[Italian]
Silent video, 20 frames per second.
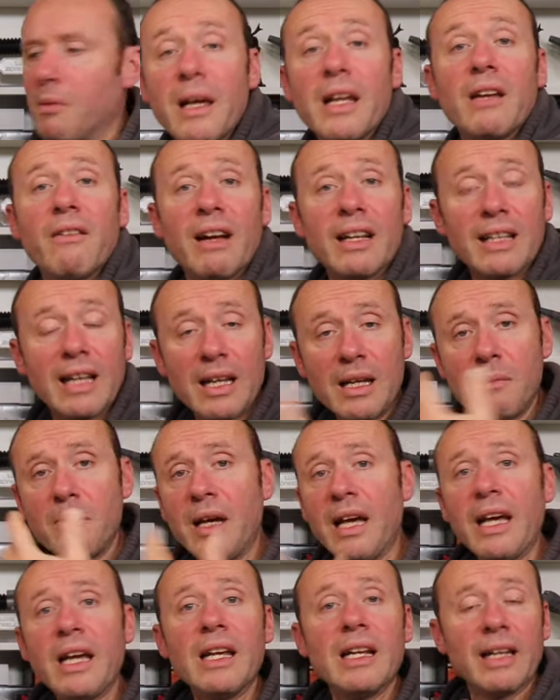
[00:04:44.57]
Mi è arrivata
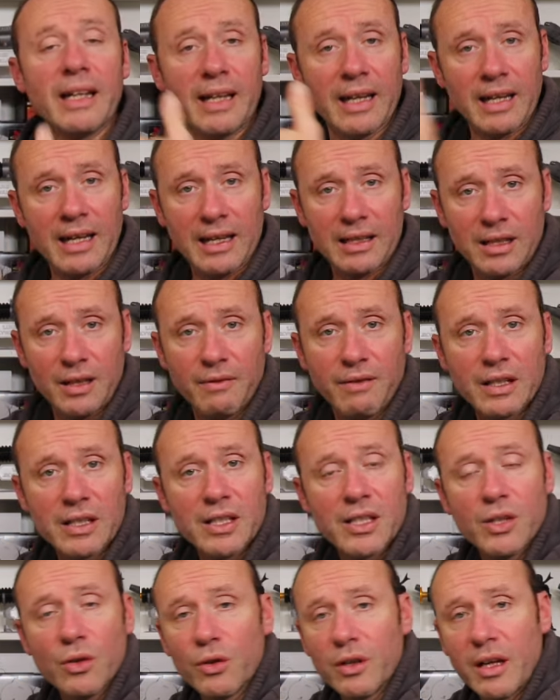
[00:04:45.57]
l'email che
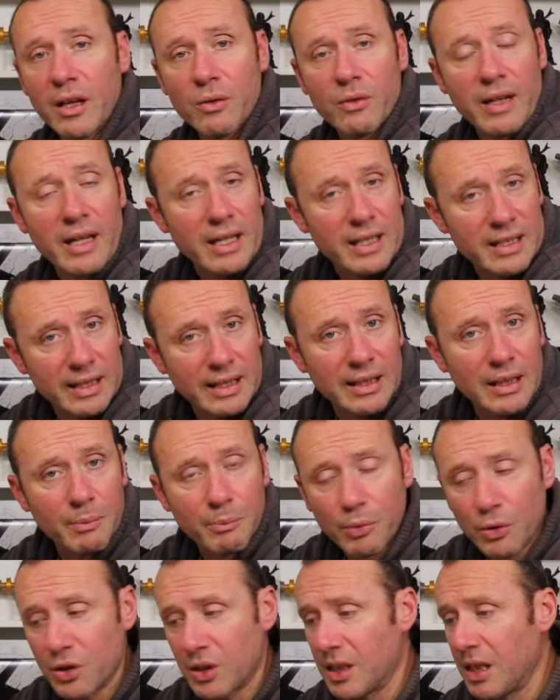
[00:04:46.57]
l'attivazione non era stata
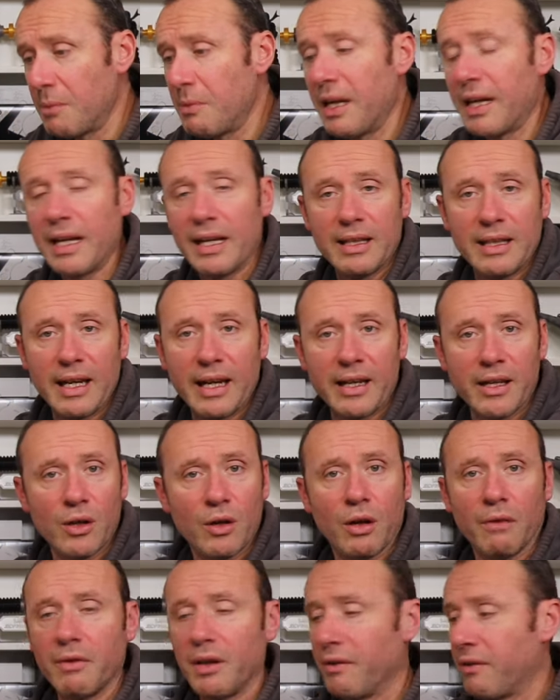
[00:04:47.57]
possibile, che il
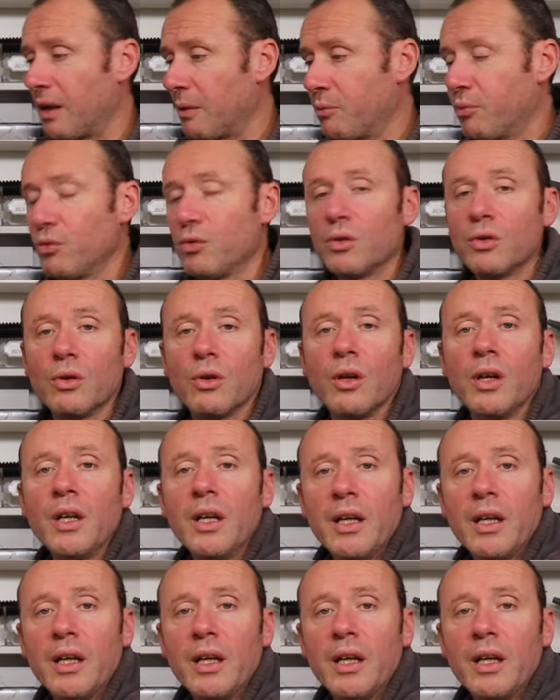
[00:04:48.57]
tecnico aveva appunto